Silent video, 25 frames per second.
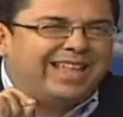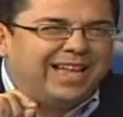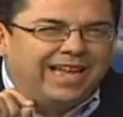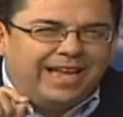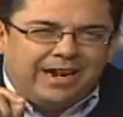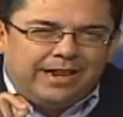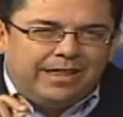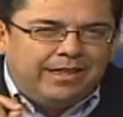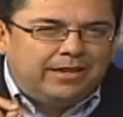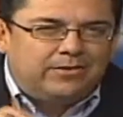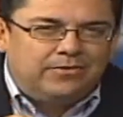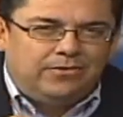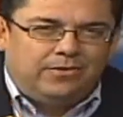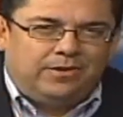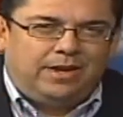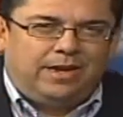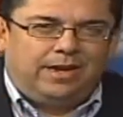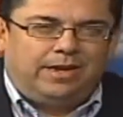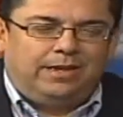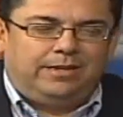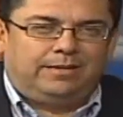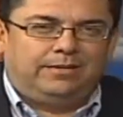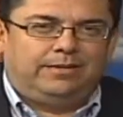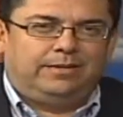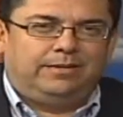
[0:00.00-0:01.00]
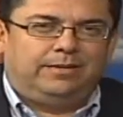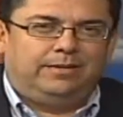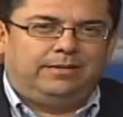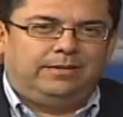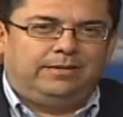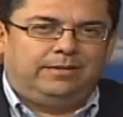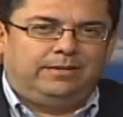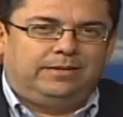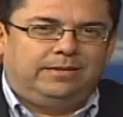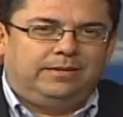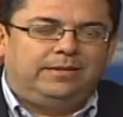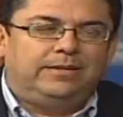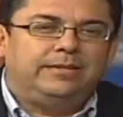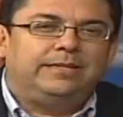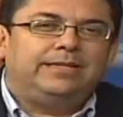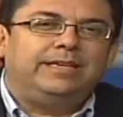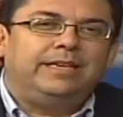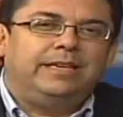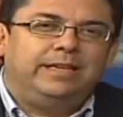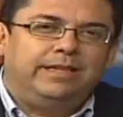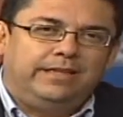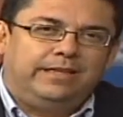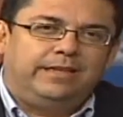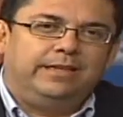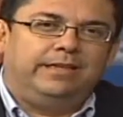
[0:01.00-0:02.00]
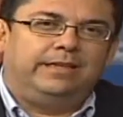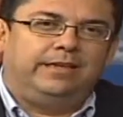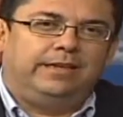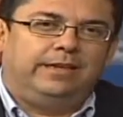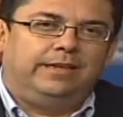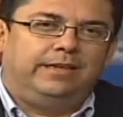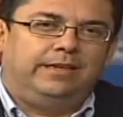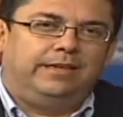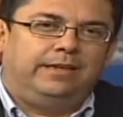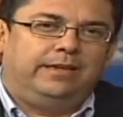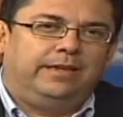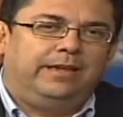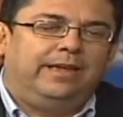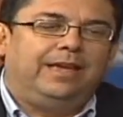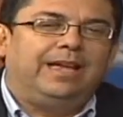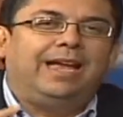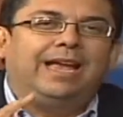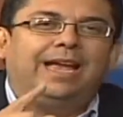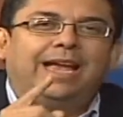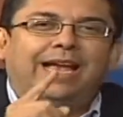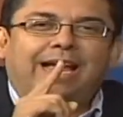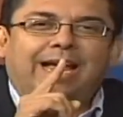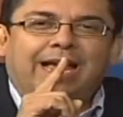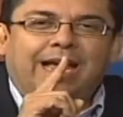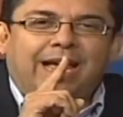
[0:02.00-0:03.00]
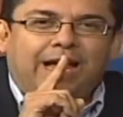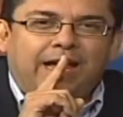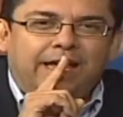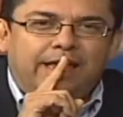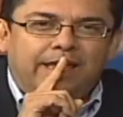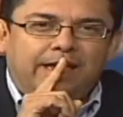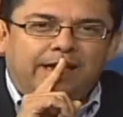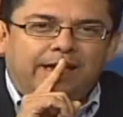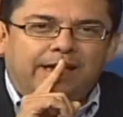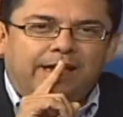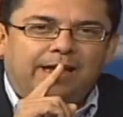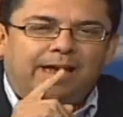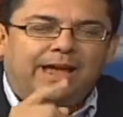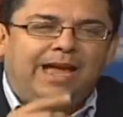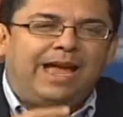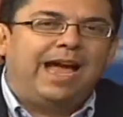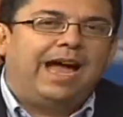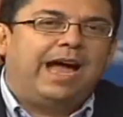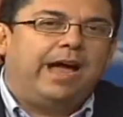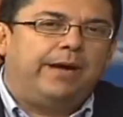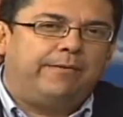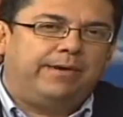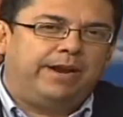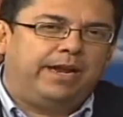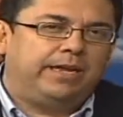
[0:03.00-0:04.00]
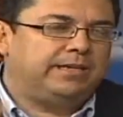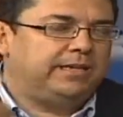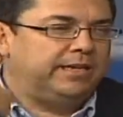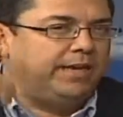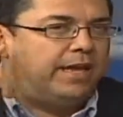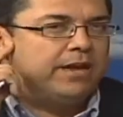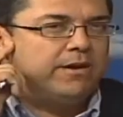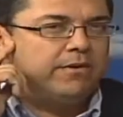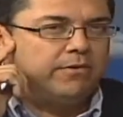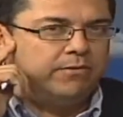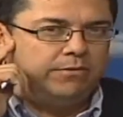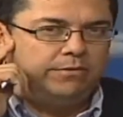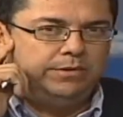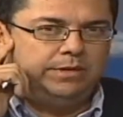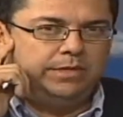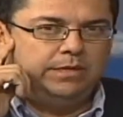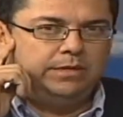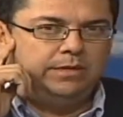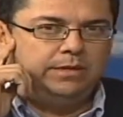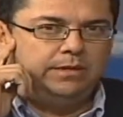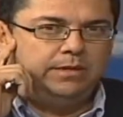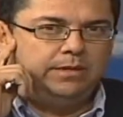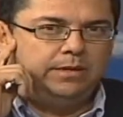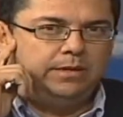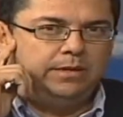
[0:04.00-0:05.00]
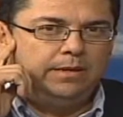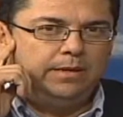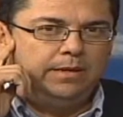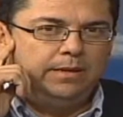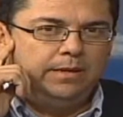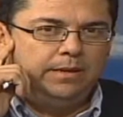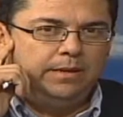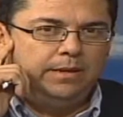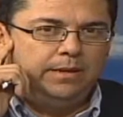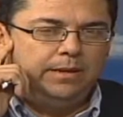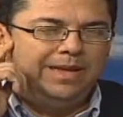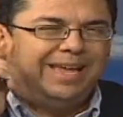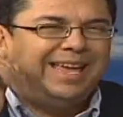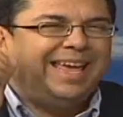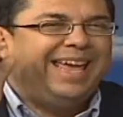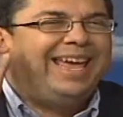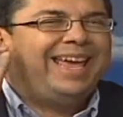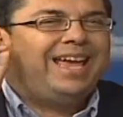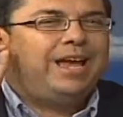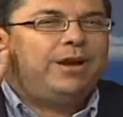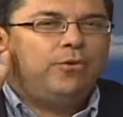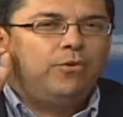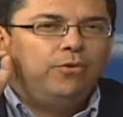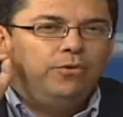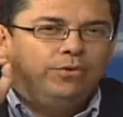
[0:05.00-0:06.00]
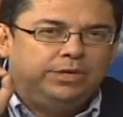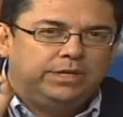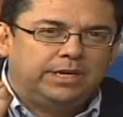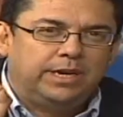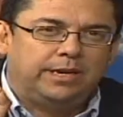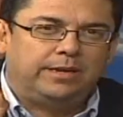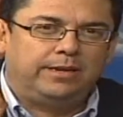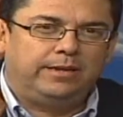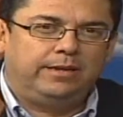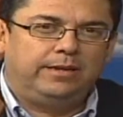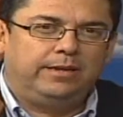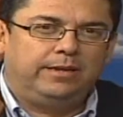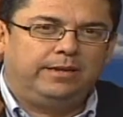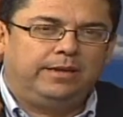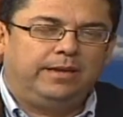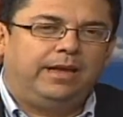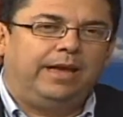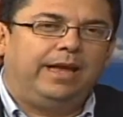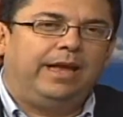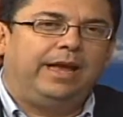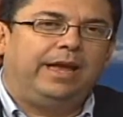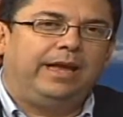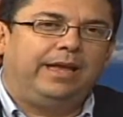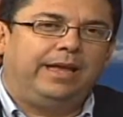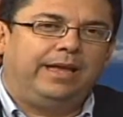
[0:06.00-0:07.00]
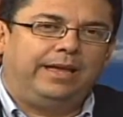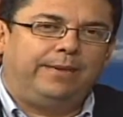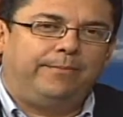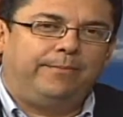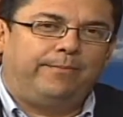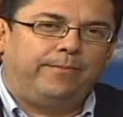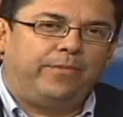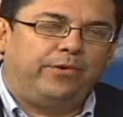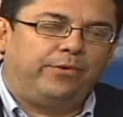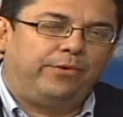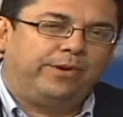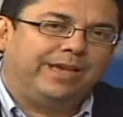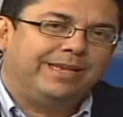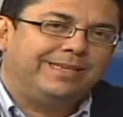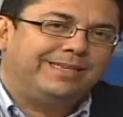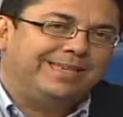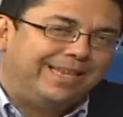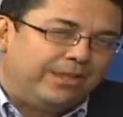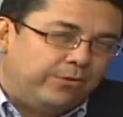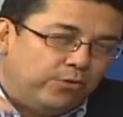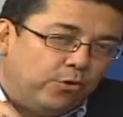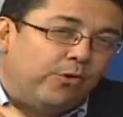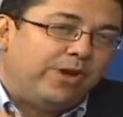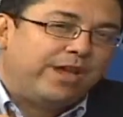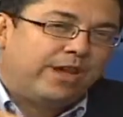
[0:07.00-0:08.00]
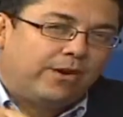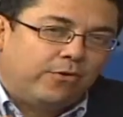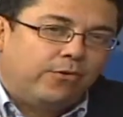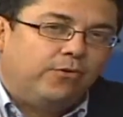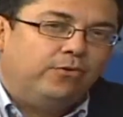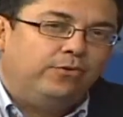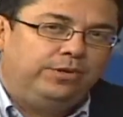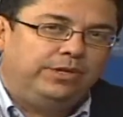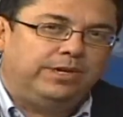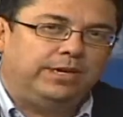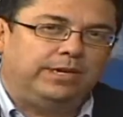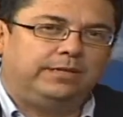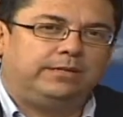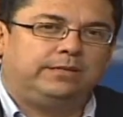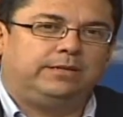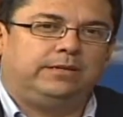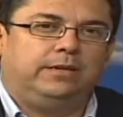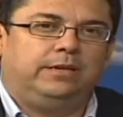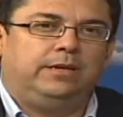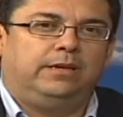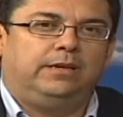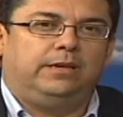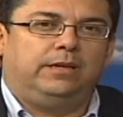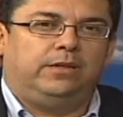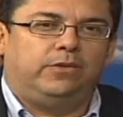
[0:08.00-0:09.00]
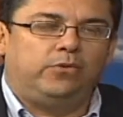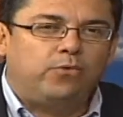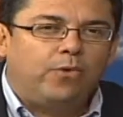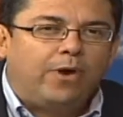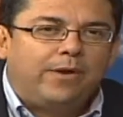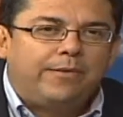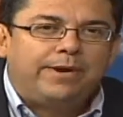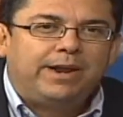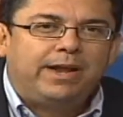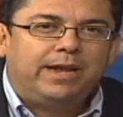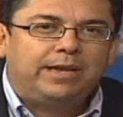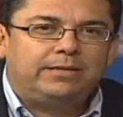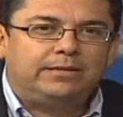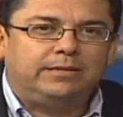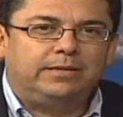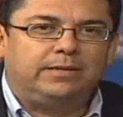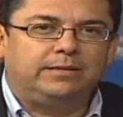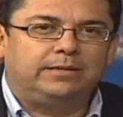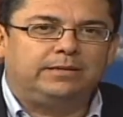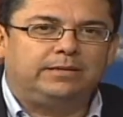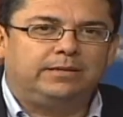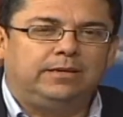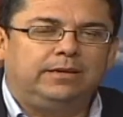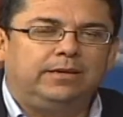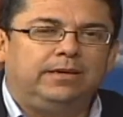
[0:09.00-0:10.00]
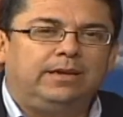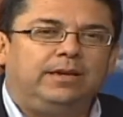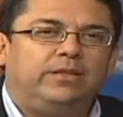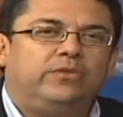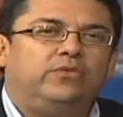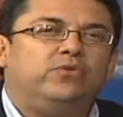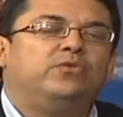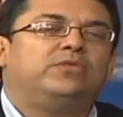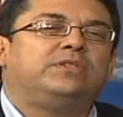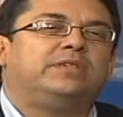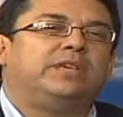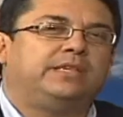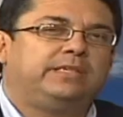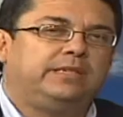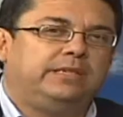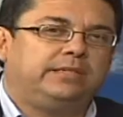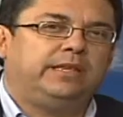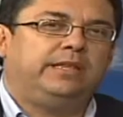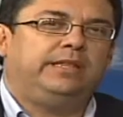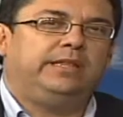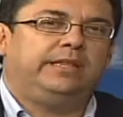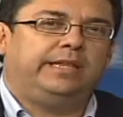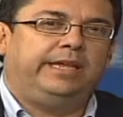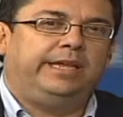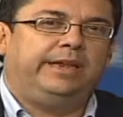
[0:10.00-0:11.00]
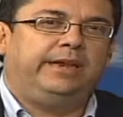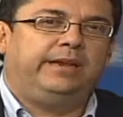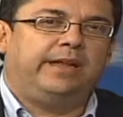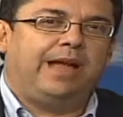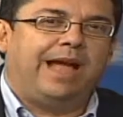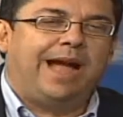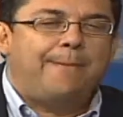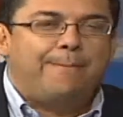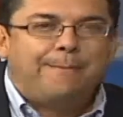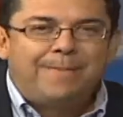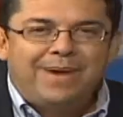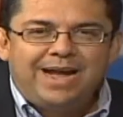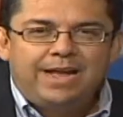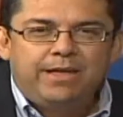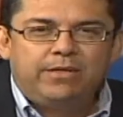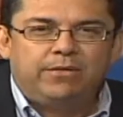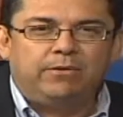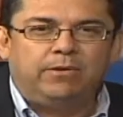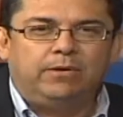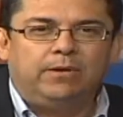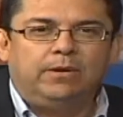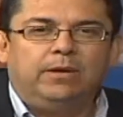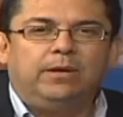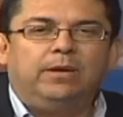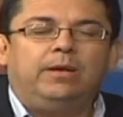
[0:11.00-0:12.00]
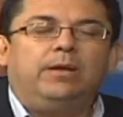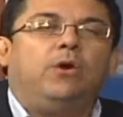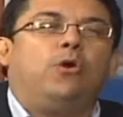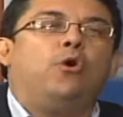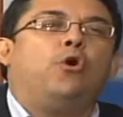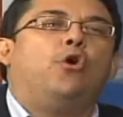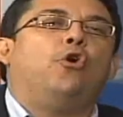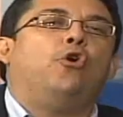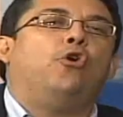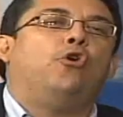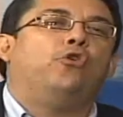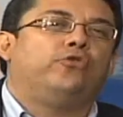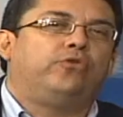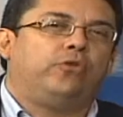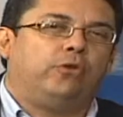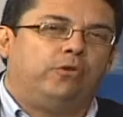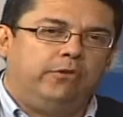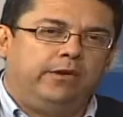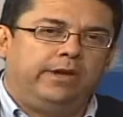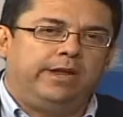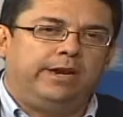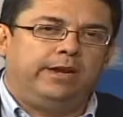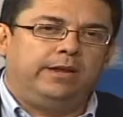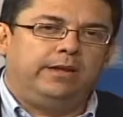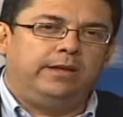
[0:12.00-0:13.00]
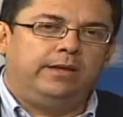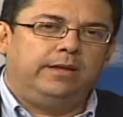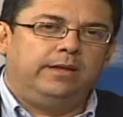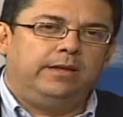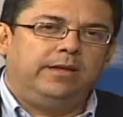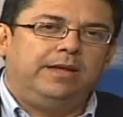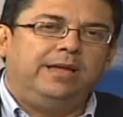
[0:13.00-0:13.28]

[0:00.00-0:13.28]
tarde a su casa, siéntate, calla, abraza y escucha. Escucha, porque si no escuchas, no abrazas, no se hace sentir amado, otro lo hará.